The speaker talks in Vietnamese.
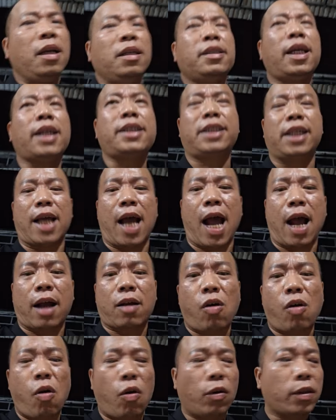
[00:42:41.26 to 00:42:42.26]
nhất chỉ hạ
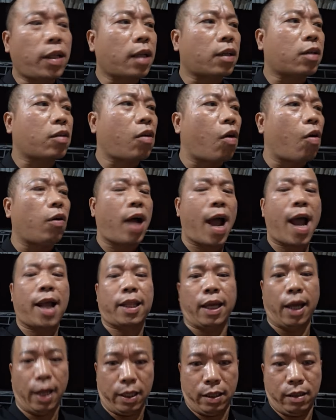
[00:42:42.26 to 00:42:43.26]
cô nhất cô hạ
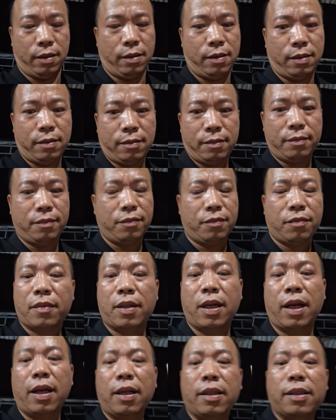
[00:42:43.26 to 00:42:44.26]
thiền
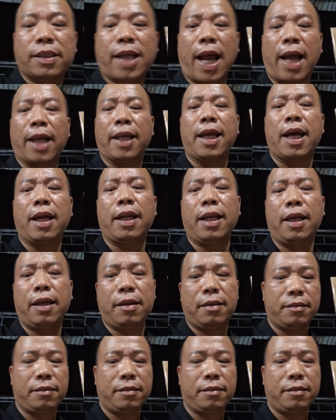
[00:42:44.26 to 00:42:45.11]
đấy giải nghĩa đi